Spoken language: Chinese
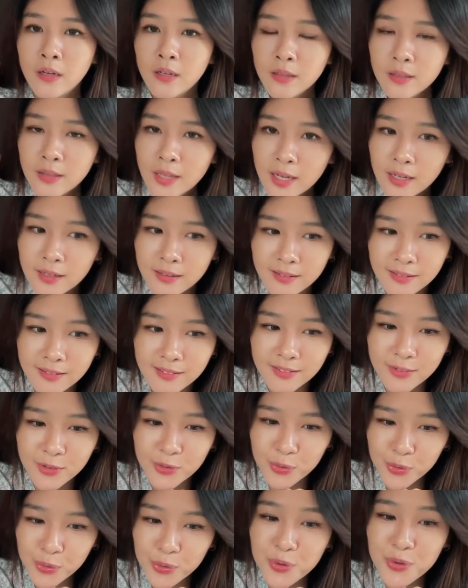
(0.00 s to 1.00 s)
那
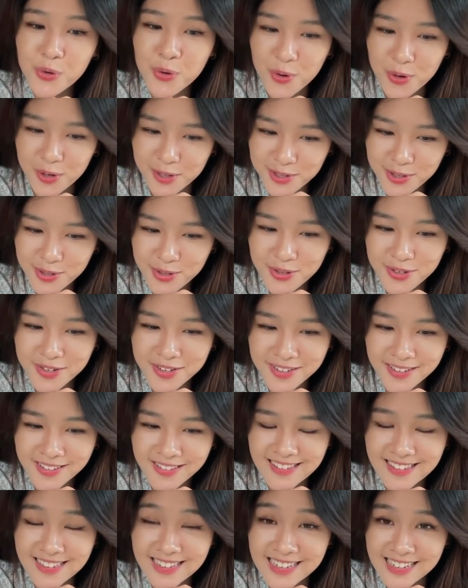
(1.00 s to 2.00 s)
如果说
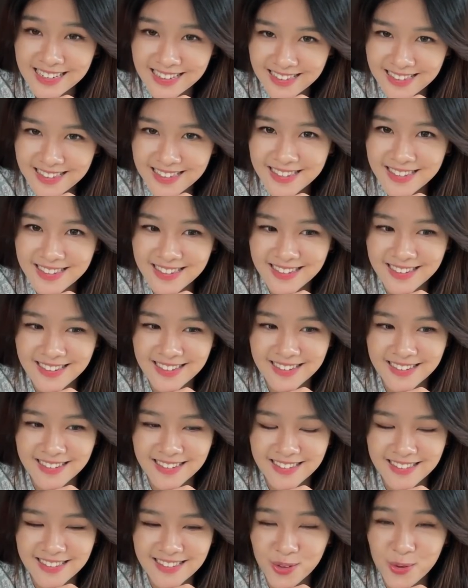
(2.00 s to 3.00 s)
这一
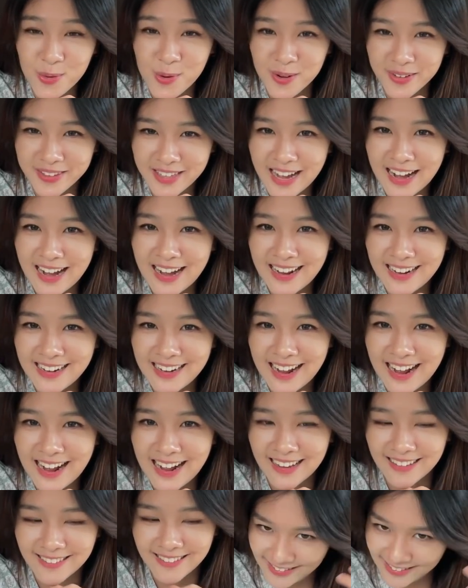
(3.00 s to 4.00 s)
次堕胎
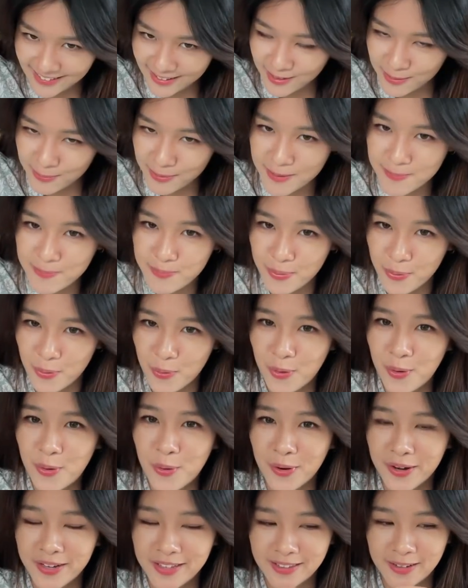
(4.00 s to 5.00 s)
案真的被驳
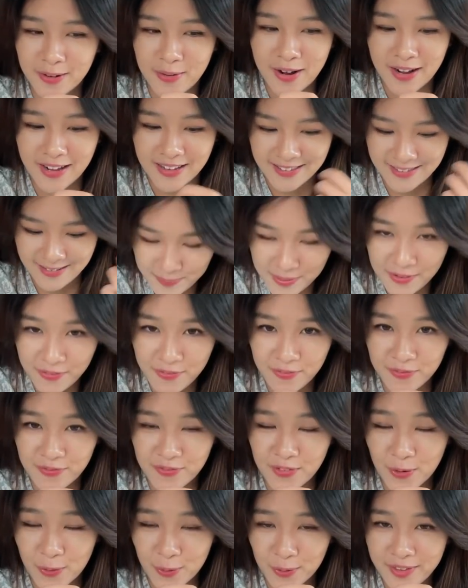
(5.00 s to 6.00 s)
回的话，被
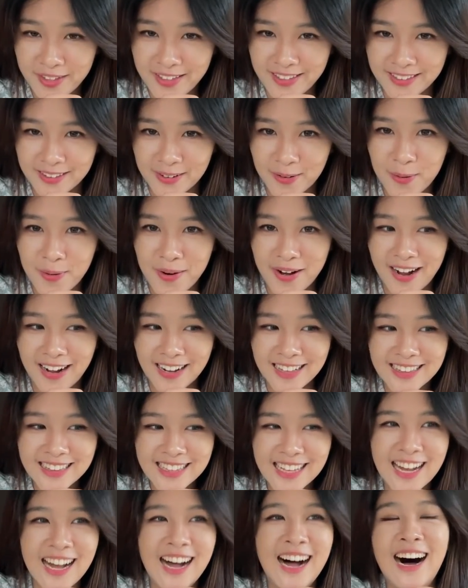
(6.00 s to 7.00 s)
否定的话，
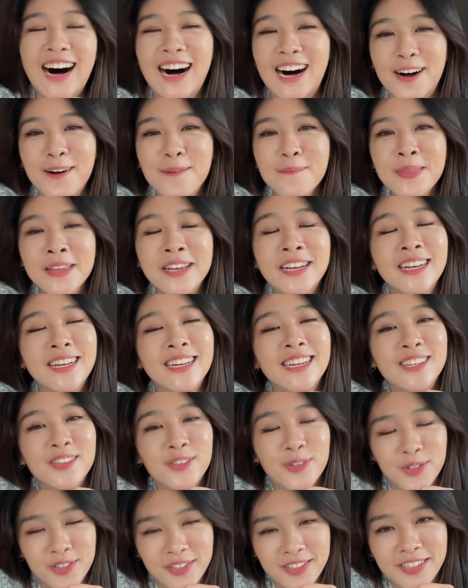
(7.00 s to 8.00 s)
那
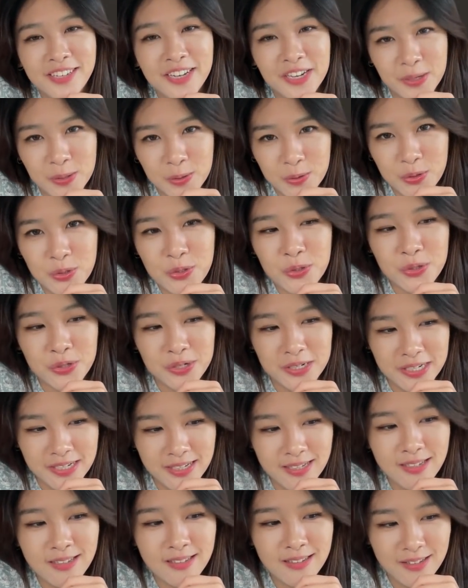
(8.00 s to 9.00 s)
就真的很有趣
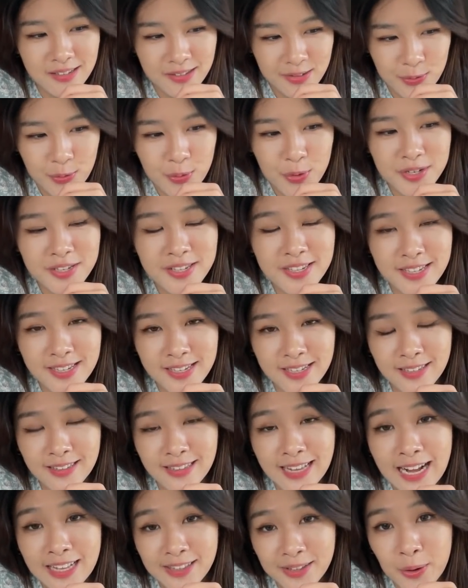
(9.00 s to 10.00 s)
了，会是一个
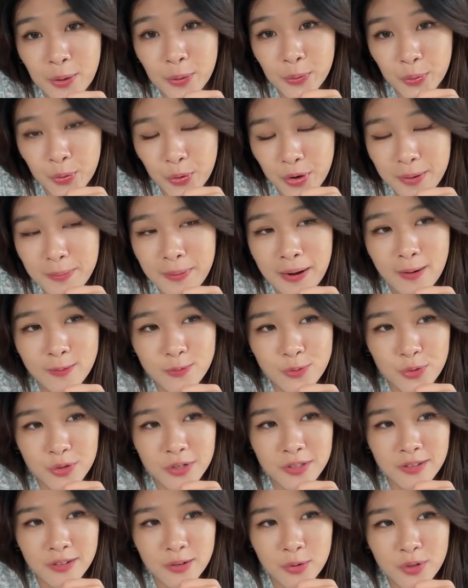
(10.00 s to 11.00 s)
大倒退吧？我
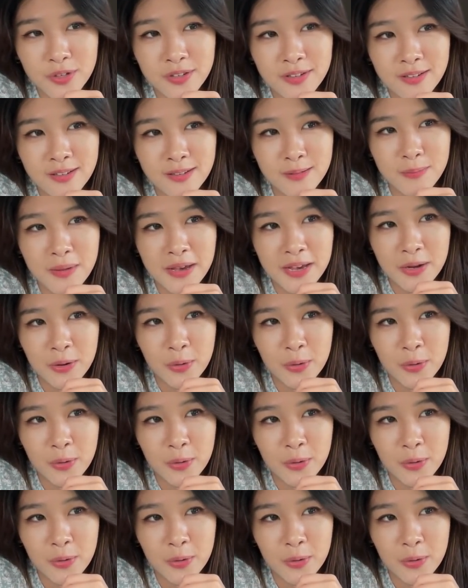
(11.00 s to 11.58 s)
觉得会是美